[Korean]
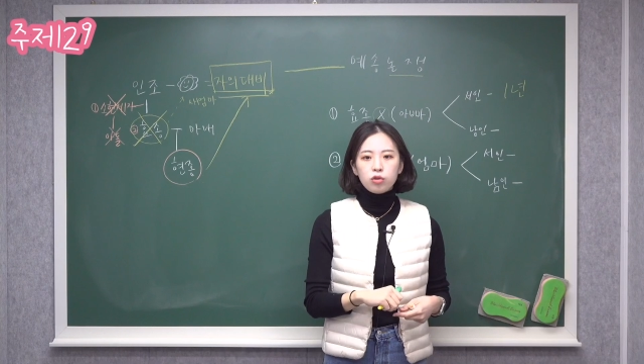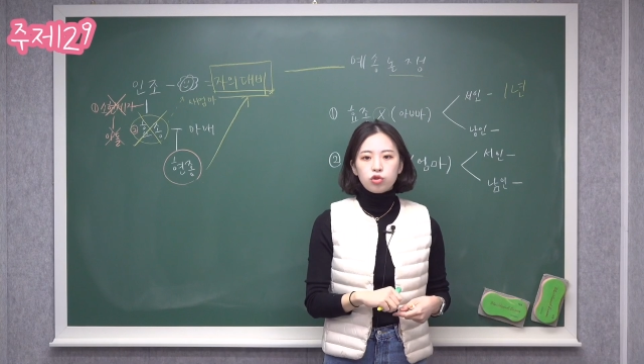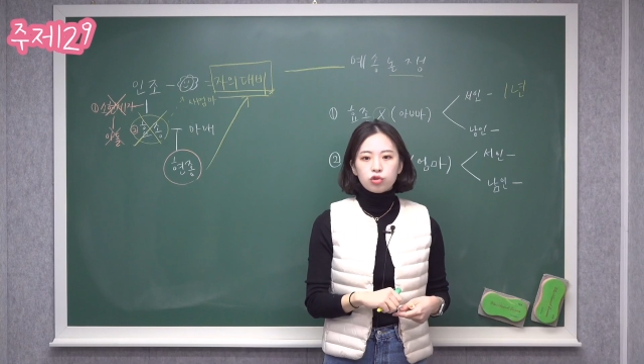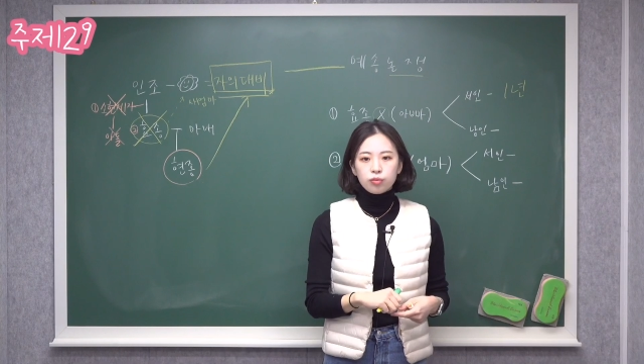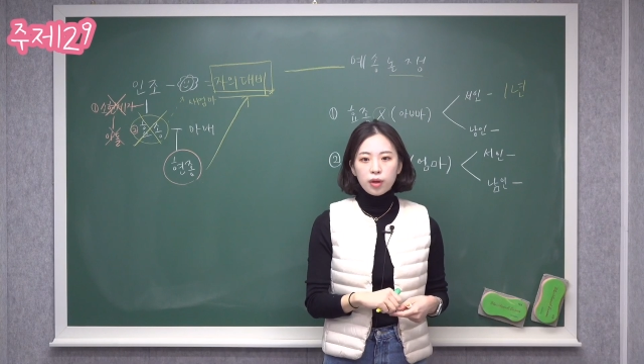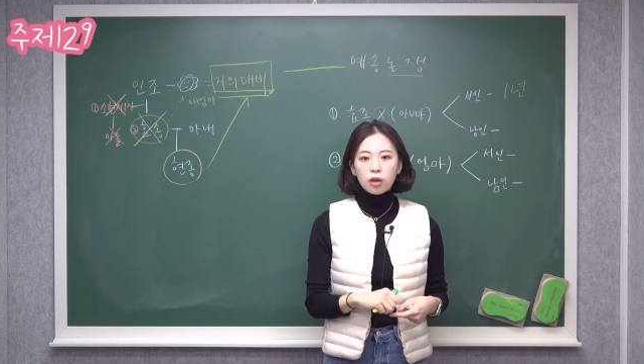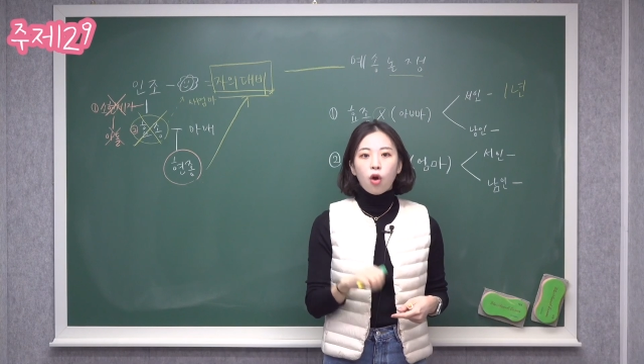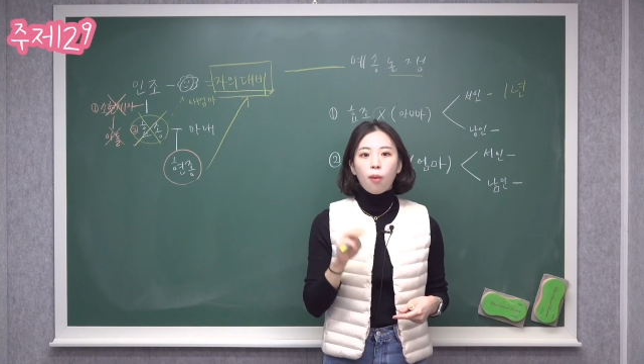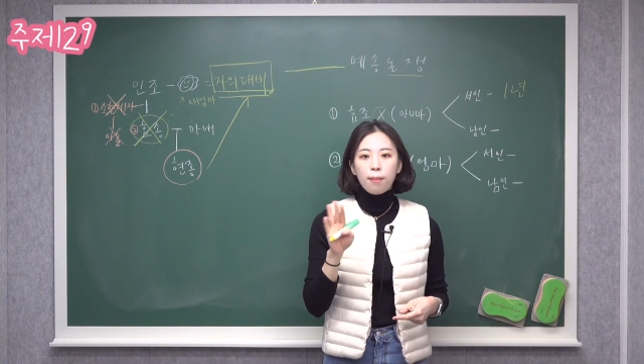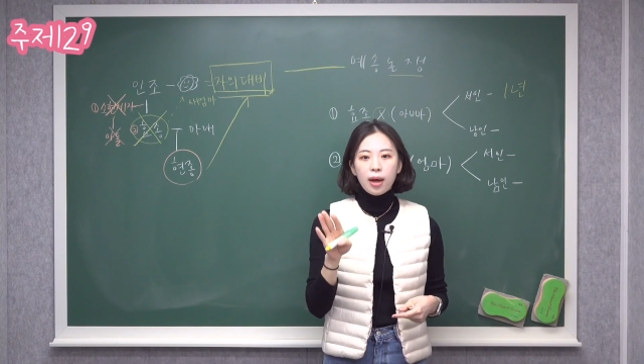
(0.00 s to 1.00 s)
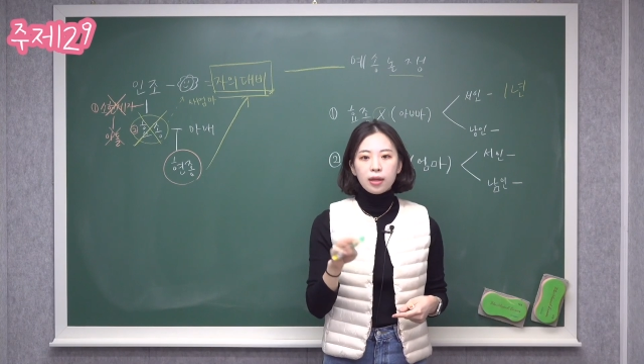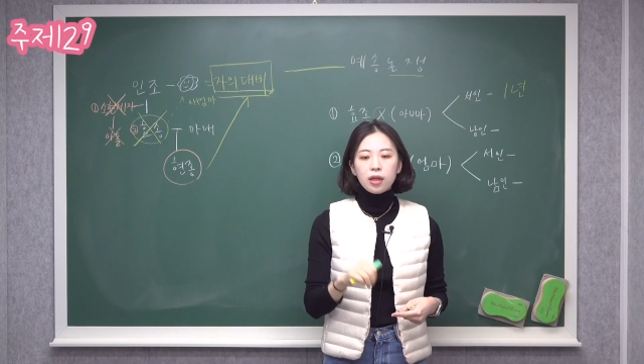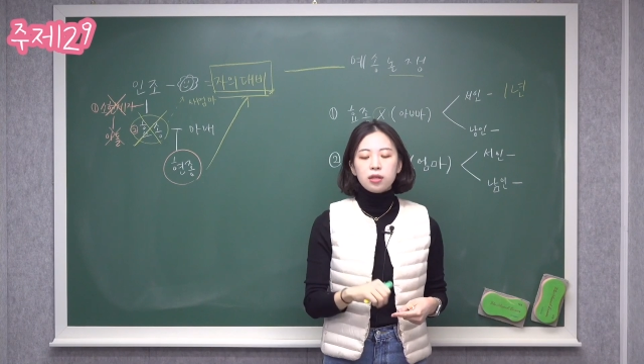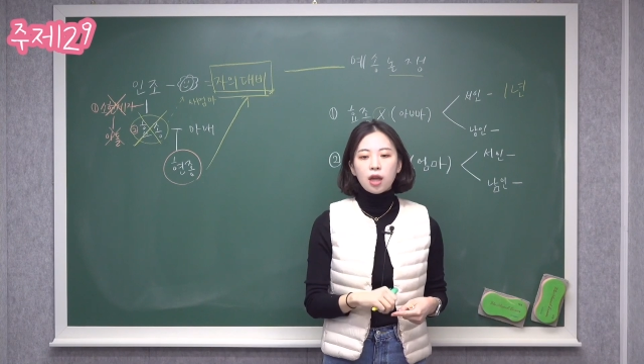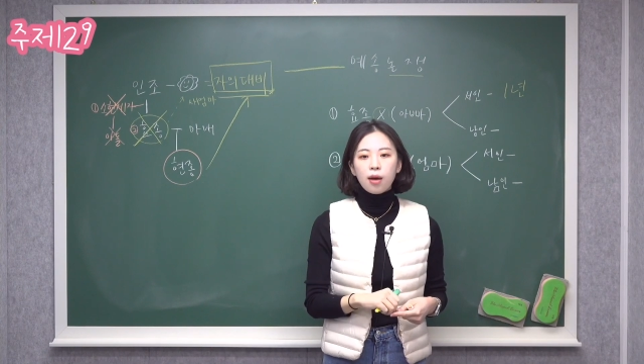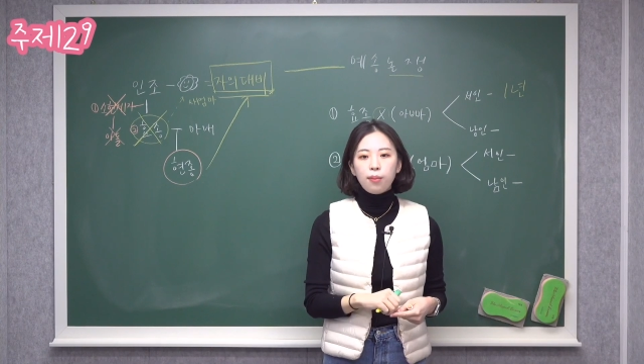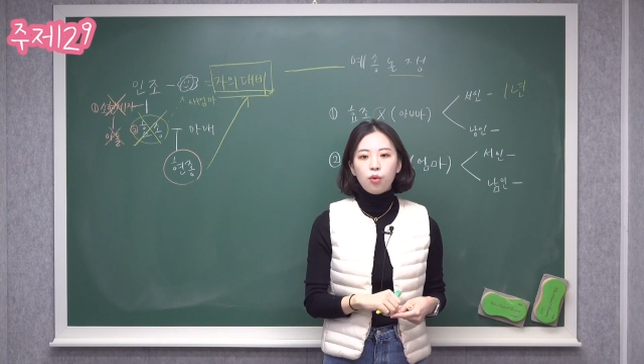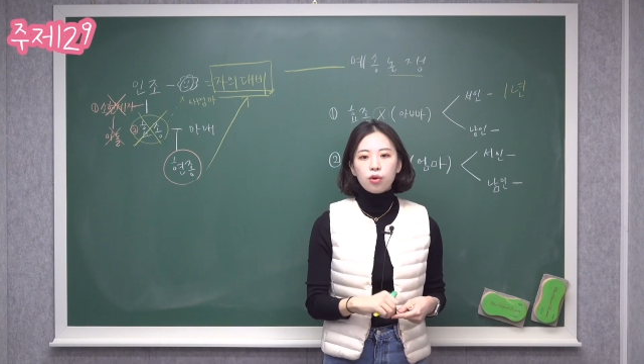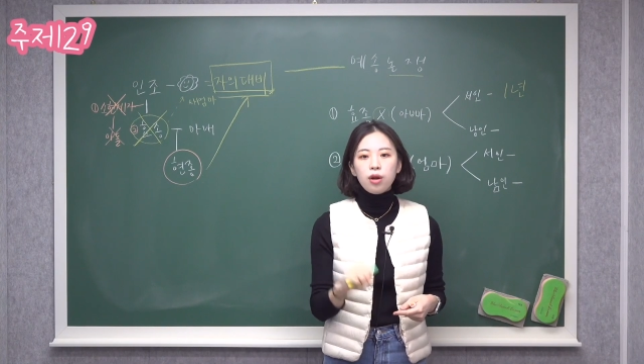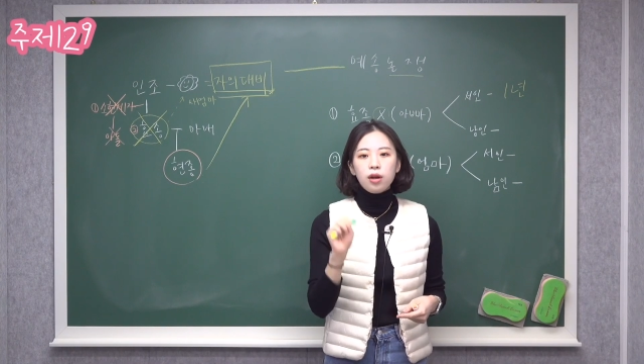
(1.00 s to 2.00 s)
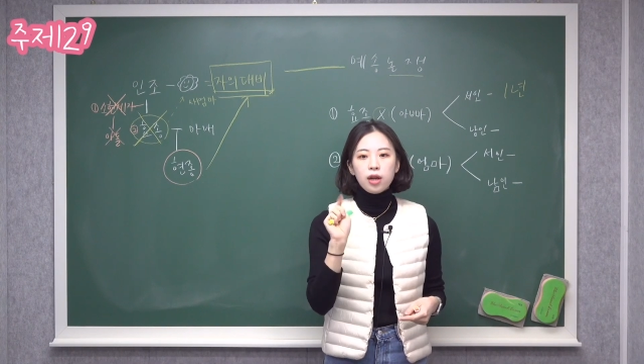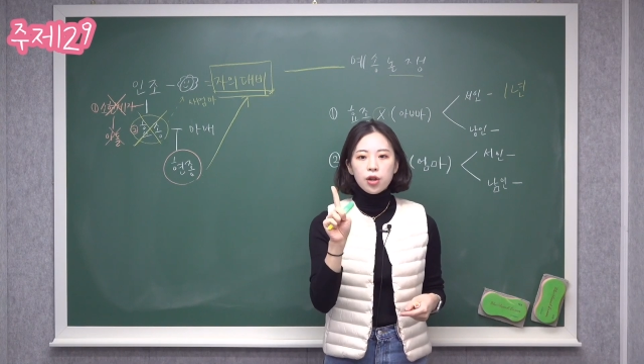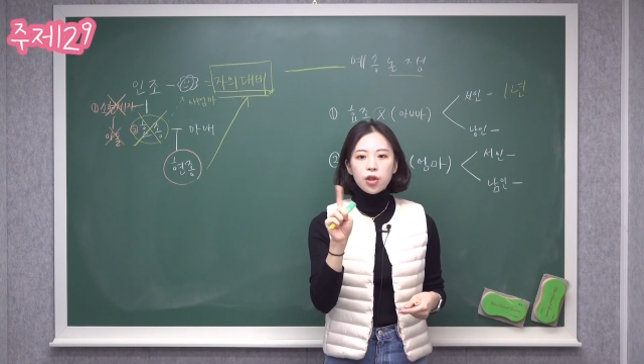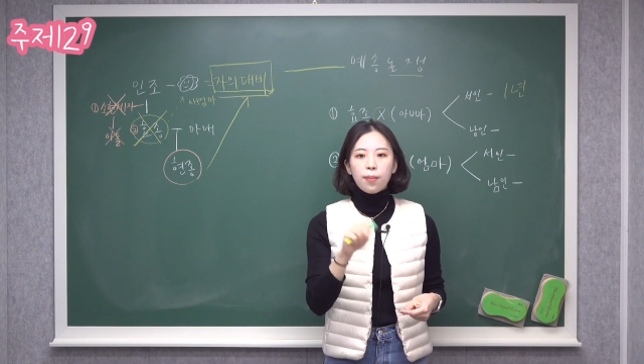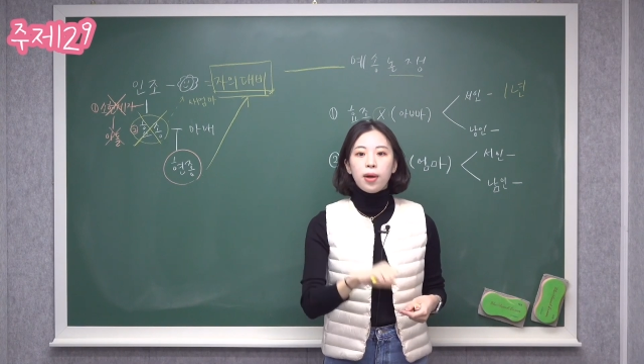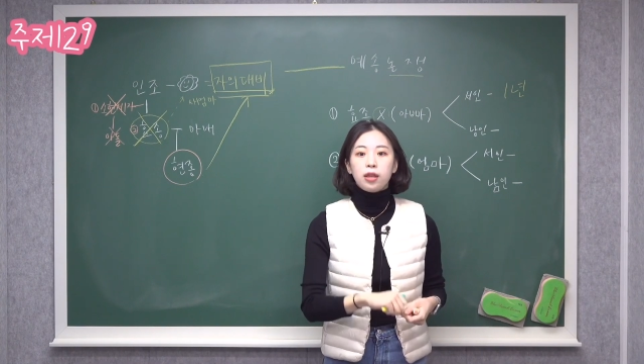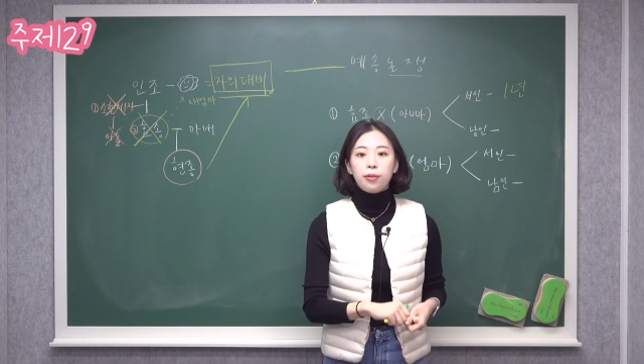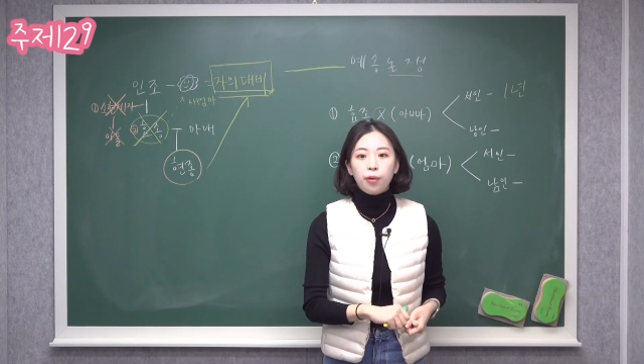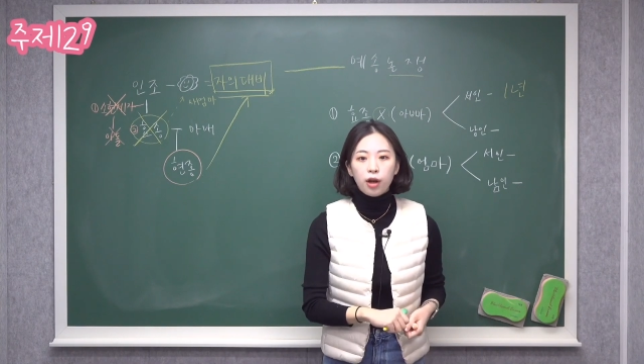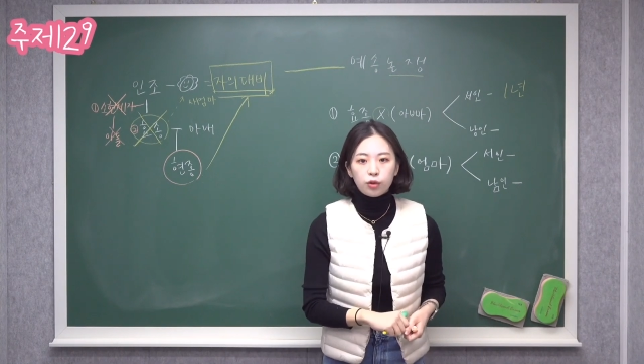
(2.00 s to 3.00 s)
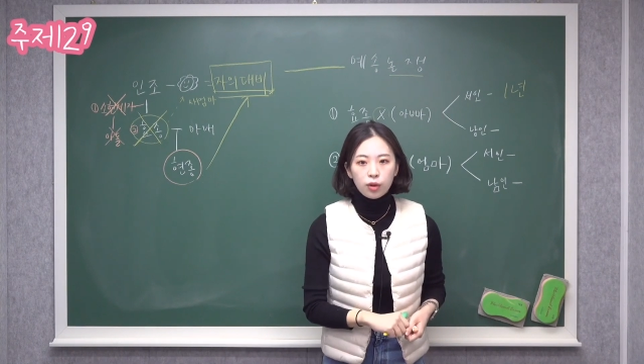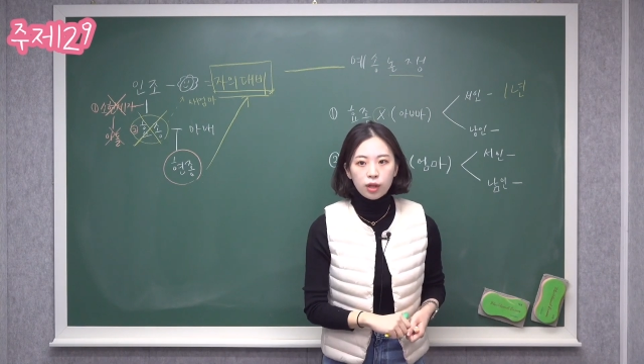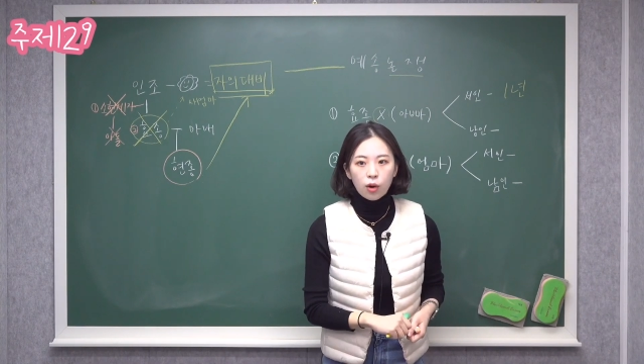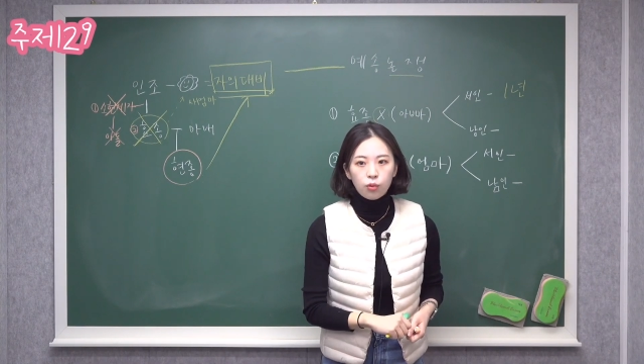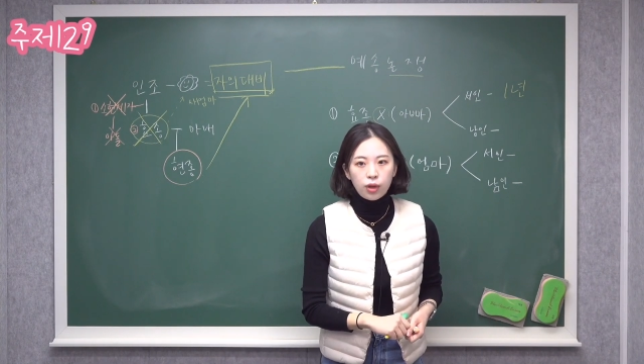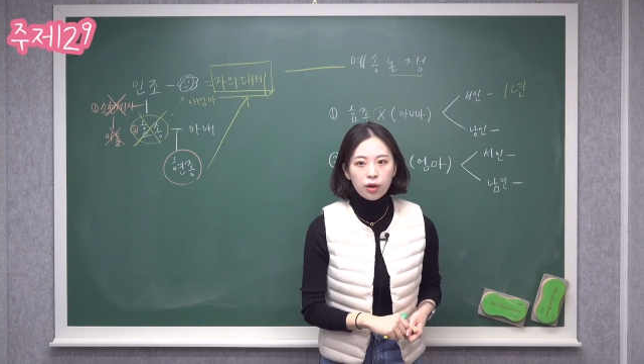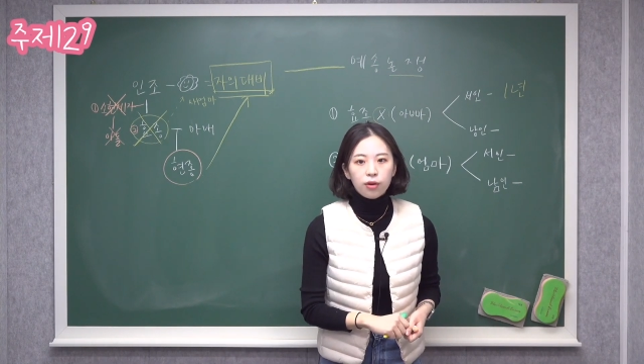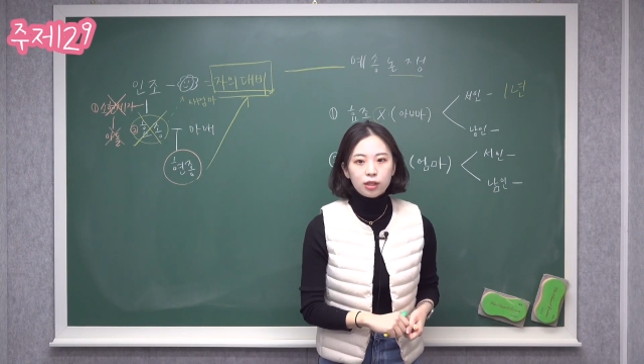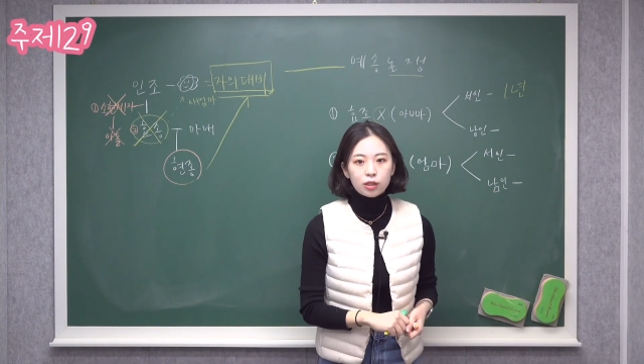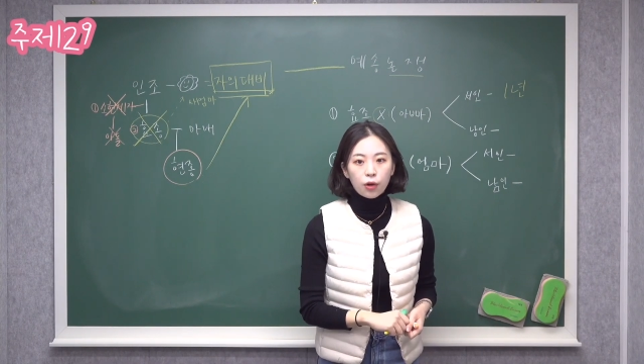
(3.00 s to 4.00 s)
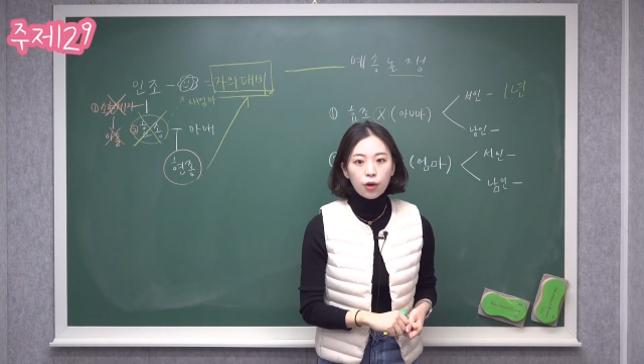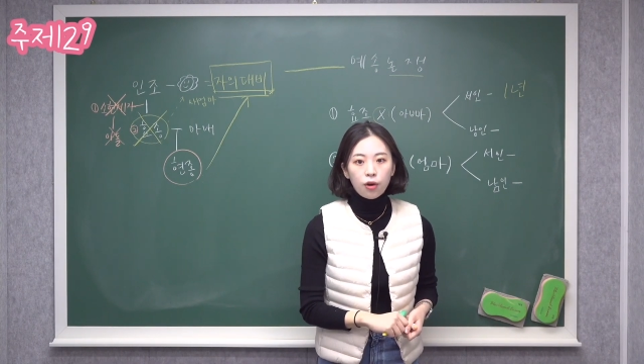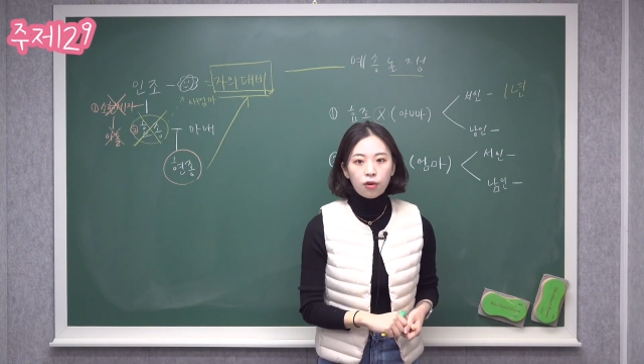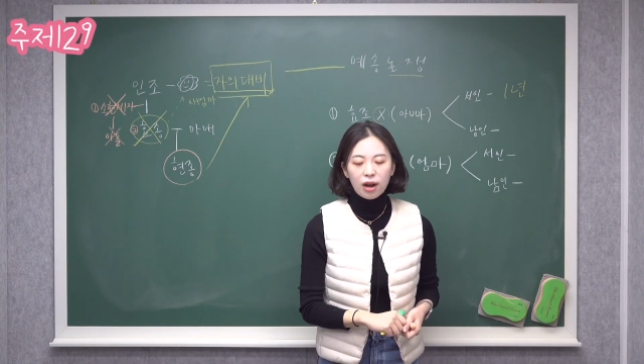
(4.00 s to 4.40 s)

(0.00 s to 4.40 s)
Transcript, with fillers: 죽으면 엄마는 상복을 일 년만 입어야 된다고 되어 있어요.